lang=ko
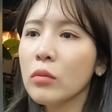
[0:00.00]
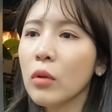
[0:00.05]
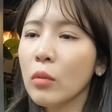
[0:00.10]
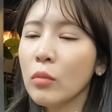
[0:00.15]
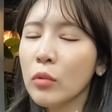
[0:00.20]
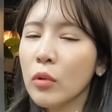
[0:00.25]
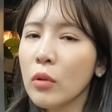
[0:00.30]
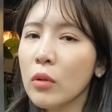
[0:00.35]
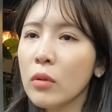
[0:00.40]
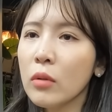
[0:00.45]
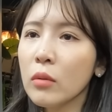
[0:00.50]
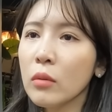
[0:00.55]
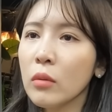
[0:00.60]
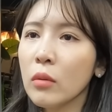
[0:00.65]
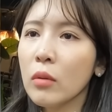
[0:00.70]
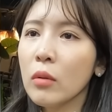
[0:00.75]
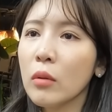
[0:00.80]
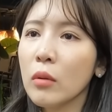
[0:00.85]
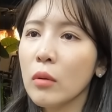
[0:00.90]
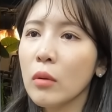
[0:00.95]
너무 허
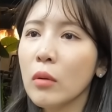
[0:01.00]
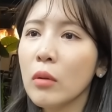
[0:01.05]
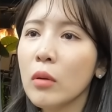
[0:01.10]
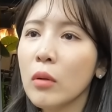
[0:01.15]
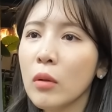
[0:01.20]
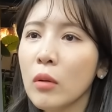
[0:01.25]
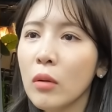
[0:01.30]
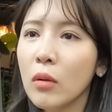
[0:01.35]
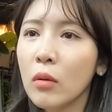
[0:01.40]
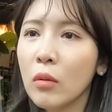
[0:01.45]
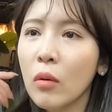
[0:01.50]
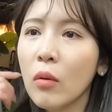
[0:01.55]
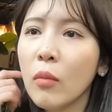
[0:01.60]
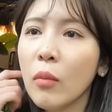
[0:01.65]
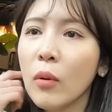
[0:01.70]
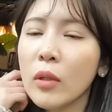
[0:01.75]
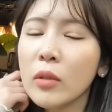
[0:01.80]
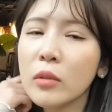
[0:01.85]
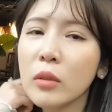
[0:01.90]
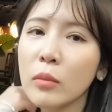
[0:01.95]
너무 집착을 하는 거야.
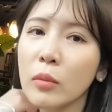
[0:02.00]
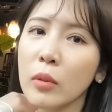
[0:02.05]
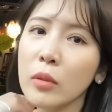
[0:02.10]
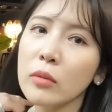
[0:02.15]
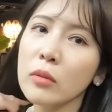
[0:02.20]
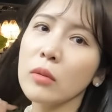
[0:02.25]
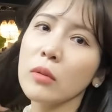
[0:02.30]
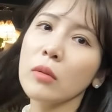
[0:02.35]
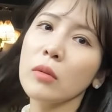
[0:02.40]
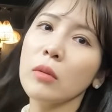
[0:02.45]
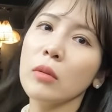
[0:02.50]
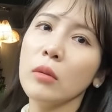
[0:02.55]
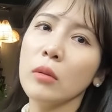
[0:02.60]
어, 맞아 맞아.